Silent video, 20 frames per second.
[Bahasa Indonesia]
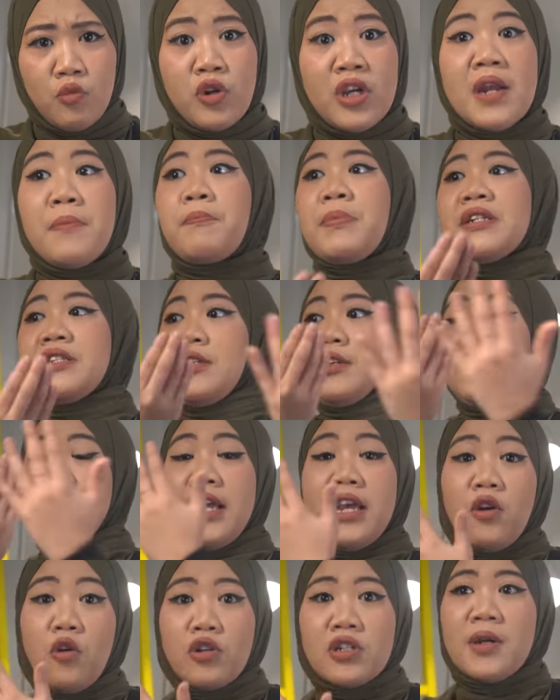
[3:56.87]
Mungkin pas
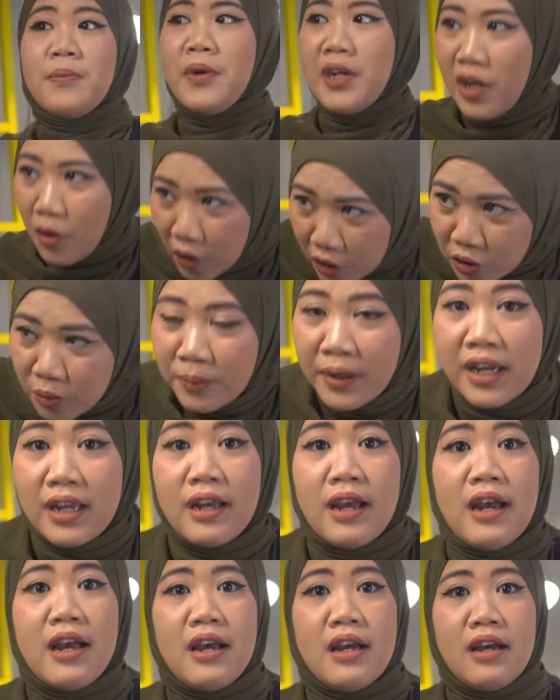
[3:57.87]
tertengok sama dia waktu
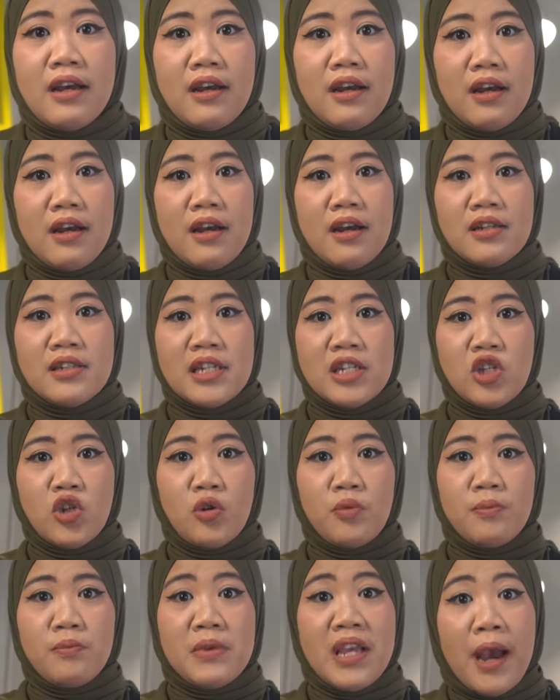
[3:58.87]
mereka uh,
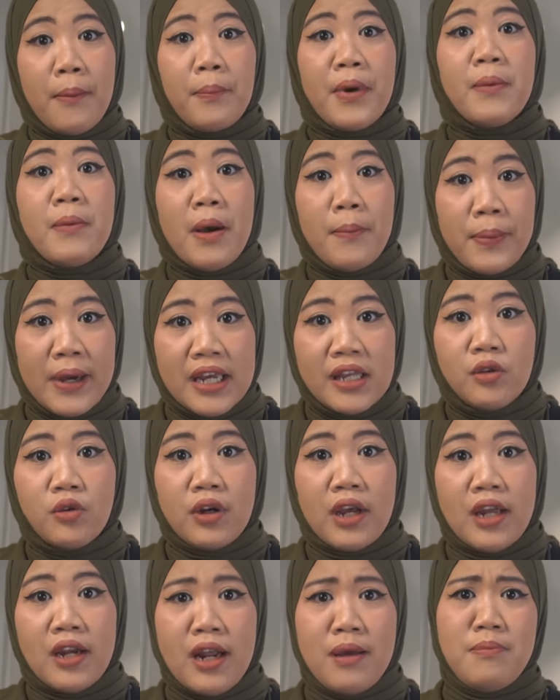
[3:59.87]
senyum nyapa bapak itu
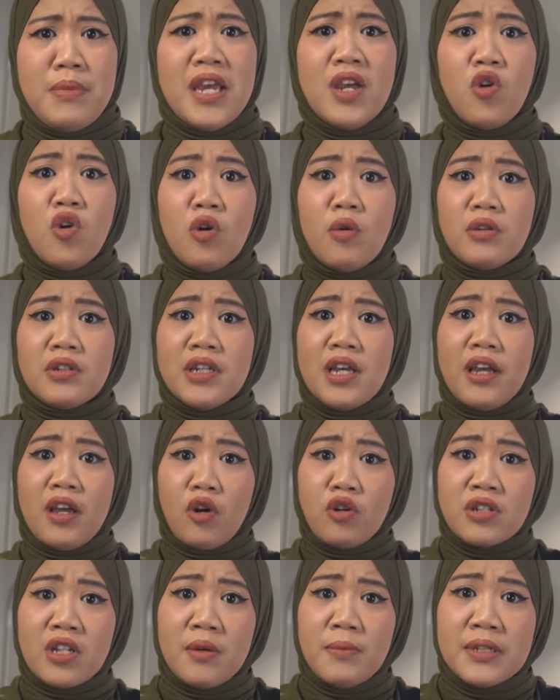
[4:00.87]
karena bingung si
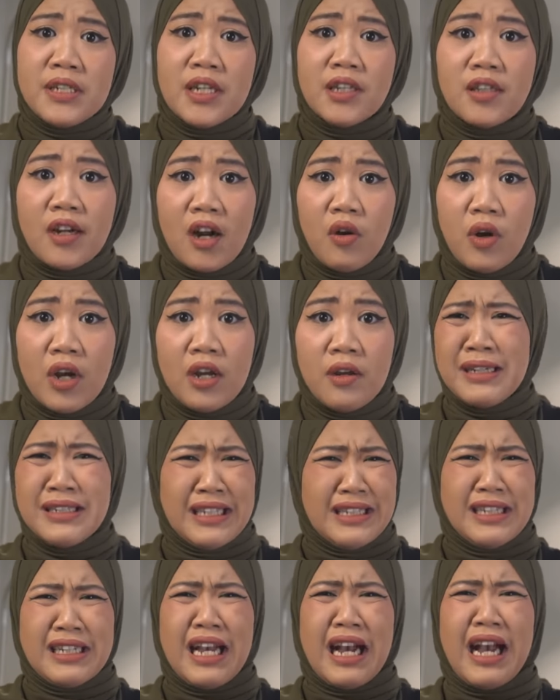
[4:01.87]
Ros sama Citra, Wak.
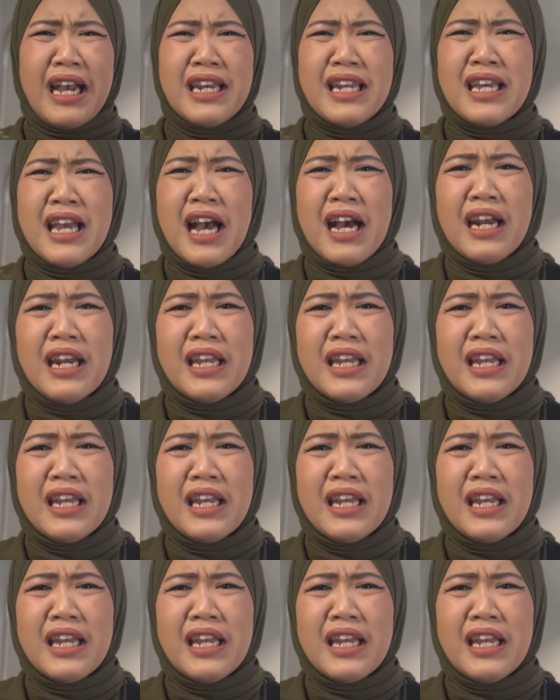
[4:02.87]
Masa si kakak ini nggak